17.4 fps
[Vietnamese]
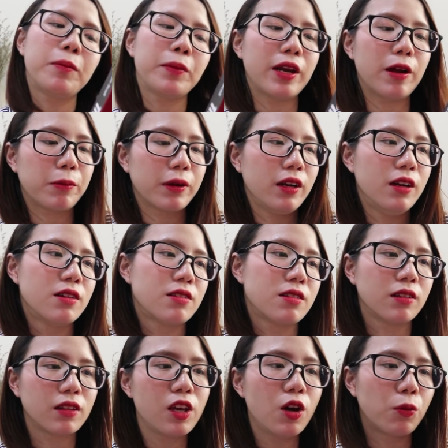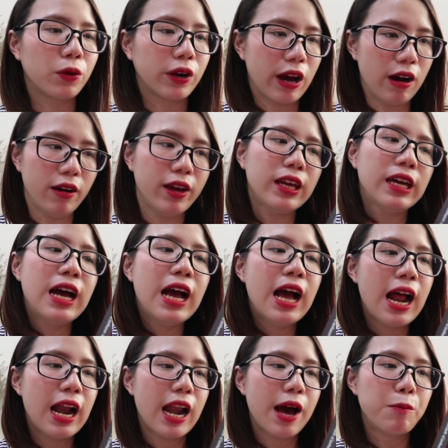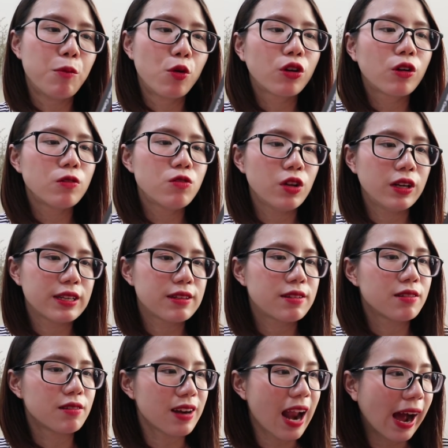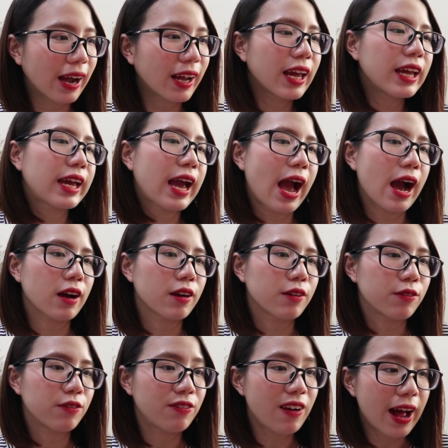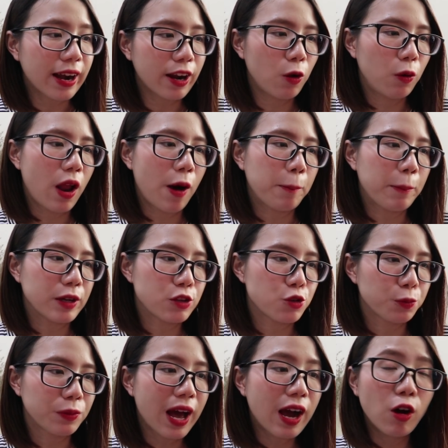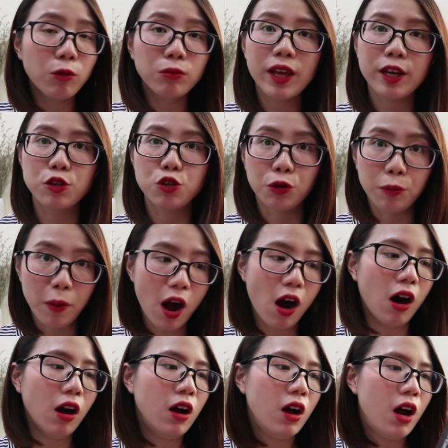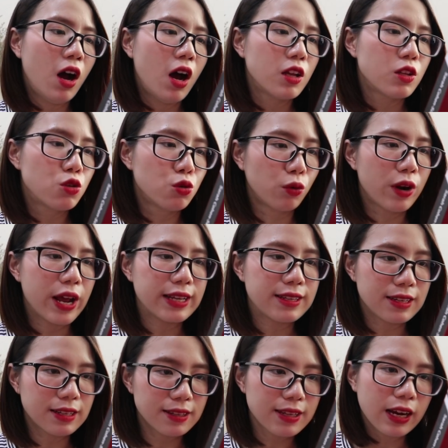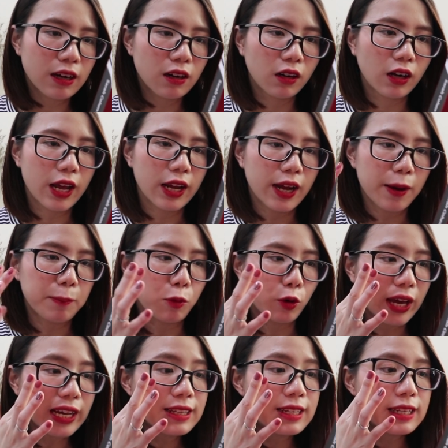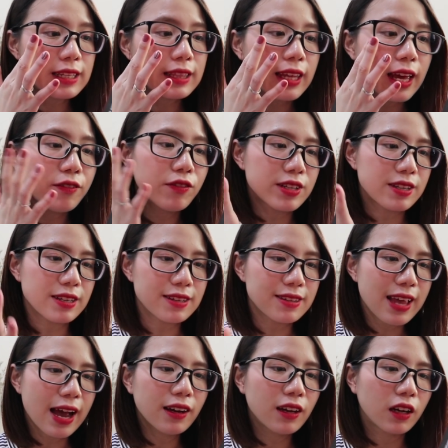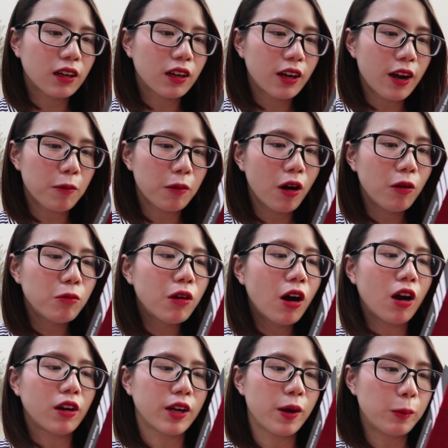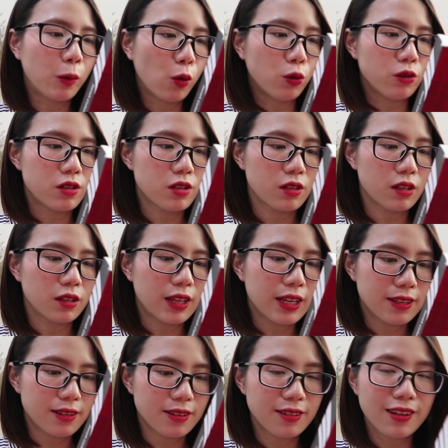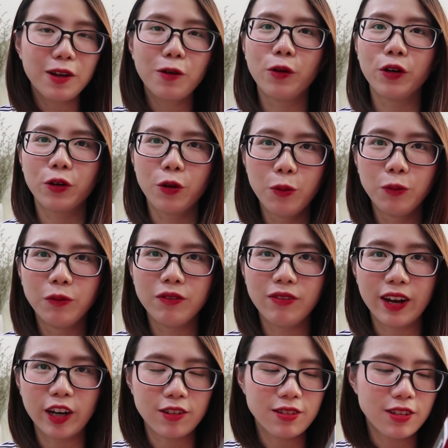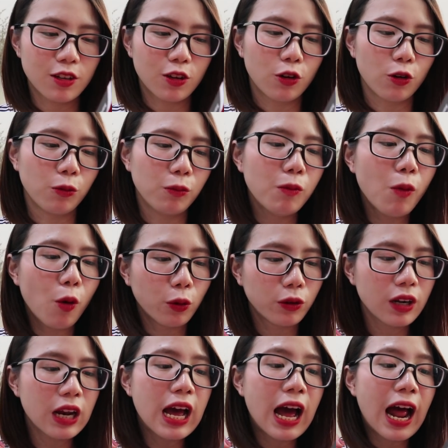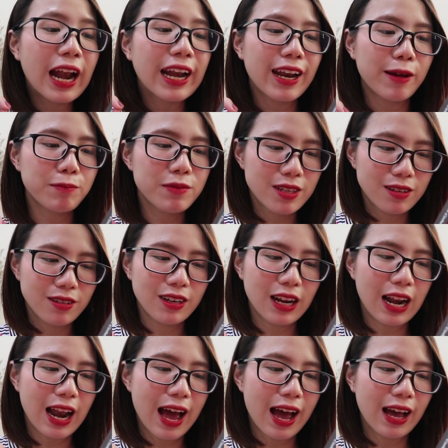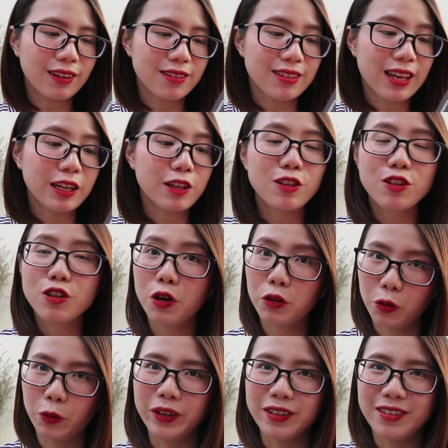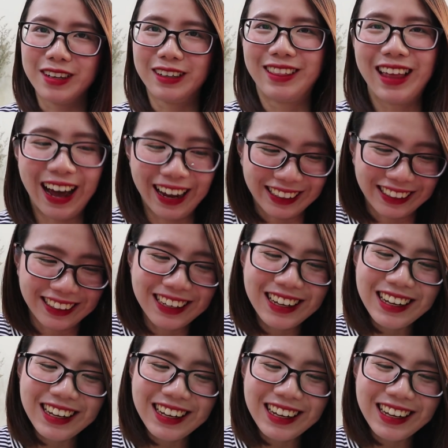mình đọc cái lời giới thiệu của nó ấy, là một câu chuyện lịch sử đáng kinh ngạc và đau lòng mà chúng ta không thể chối bỏ. Chủ đề chiến tranh được đề cập một cách chi tiết và chính xác khiến người đọc không khỏi ngậm ngùi cho tới tận cho sách cuối cùng. Và nó chỉ có đúng bốn, năm chữ đấy là dành cho tuổi trưởng thành.